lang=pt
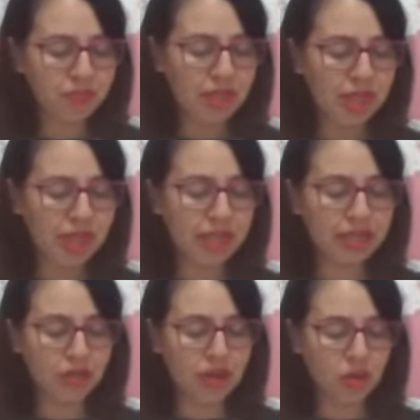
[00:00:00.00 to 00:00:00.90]

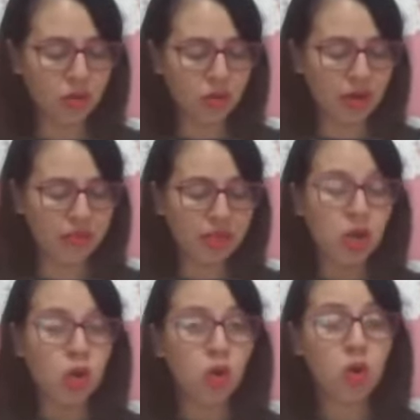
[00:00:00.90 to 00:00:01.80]
Então, agora,
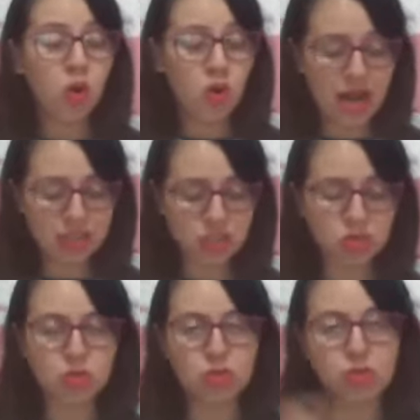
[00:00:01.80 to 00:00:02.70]
com a
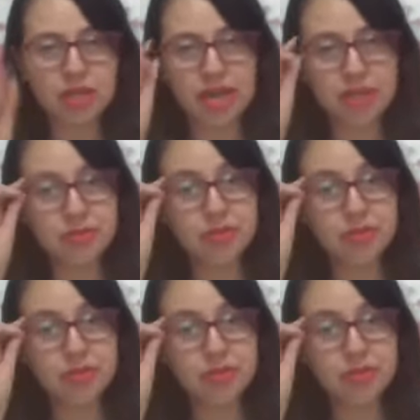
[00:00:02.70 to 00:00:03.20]
ajuda